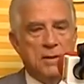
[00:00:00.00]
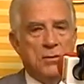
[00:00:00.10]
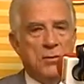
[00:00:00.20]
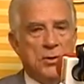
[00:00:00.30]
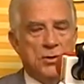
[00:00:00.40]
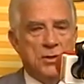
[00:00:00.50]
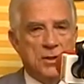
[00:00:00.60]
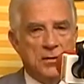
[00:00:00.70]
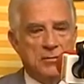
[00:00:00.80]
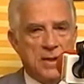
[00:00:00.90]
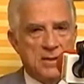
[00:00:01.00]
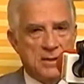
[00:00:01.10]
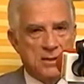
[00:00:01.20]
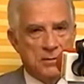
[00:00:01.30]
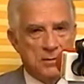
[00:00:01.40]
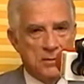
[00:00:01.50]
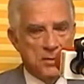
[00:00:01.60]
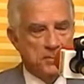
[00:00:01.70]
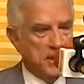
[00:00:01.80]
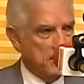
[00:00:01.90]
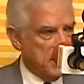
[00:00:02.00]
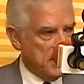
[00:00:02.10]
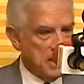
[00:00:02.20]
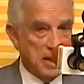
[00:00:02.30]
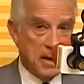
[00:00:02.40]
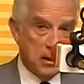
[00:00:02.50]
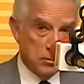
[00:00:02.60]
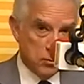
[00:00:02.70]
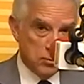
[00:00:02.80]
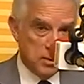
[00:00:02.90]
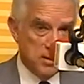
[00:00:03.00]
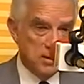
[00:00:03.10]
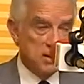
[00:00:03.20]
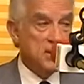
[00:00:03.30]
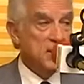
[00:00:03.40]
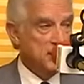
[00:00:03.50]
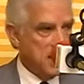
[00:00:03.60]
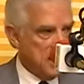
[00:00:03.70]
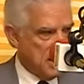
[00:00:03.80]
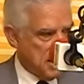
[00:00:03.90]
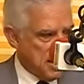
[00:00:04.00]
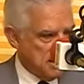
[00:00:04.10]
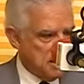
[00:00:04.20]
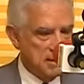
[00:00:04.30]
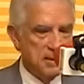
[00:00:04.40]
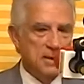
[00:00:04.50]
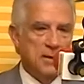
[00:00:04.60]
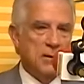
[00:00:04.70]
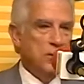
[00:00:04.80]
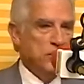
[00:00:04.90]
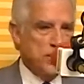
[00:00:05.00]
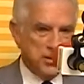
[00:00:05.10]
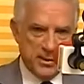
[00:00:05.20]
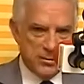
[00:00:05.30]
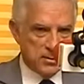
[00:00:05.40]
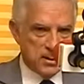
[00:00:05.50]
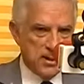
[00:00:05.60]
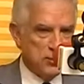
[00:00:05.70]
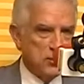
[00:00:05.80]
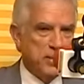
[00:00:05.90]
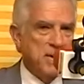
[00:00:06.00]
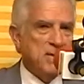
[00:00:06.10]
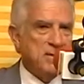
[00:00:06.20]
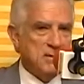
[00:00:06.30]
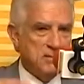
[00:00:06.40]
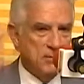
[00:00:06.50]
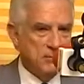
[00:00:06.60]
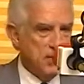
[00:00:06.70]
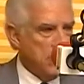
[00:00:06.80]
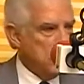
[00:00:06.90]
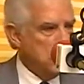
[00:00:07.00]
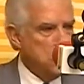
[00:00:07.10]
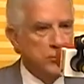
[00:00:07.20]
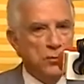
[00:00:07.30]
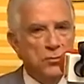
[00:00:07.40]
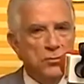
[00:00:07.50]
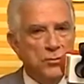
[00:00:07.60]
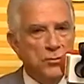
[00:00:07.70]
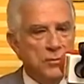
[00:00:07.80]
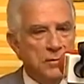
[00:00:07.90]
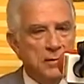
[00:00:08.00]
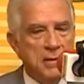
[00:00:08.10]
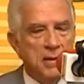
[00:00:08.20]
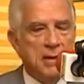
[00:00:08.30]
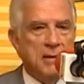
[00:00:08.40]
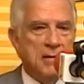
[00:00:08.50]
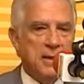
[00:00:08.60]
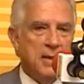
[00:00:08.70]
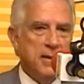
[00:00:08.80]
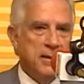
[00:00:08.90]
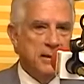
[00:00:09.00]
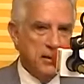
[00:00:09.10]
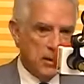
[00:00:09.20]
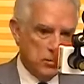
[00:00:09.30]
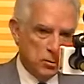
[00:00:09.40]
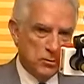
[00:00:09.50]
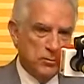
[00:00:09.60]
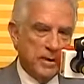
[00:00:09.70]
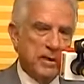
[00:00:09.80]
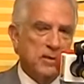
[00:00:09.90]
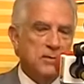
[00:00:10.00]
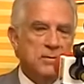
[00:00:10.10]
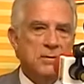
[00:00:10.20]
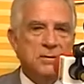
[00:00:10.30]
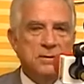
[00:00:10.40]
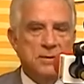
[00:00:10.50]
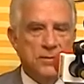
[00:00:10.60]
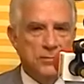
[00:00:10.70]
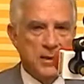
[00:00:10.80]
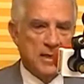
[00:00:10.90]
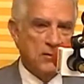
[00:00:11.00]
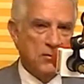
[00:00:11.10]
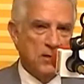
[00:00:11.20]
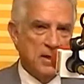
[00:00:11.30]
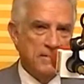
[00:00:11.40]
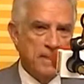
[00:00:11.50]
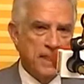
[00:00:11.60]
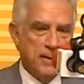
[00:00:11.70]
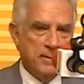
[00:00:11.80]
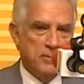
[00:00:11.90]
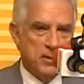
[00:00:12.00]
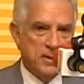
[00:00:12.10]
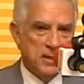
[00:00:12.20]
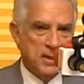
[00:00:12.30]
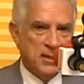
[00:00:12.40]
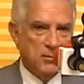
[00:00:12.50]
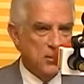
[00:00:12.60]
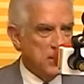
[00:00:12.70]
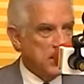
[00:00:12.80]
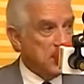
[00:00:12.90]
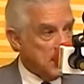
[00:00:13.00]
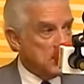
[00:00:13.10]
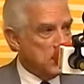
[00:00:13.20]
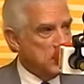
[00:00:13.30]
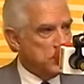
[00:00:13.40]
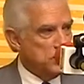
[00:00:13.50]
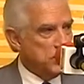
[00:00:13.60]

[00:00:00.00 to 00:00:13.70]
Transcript: Hoje, o Brasil experimenta altos os índices de criminalidade, homicídio está entre os países com maior número no mundo, né? e o último balanço divulgado agora mostra que, nós, que cresceu de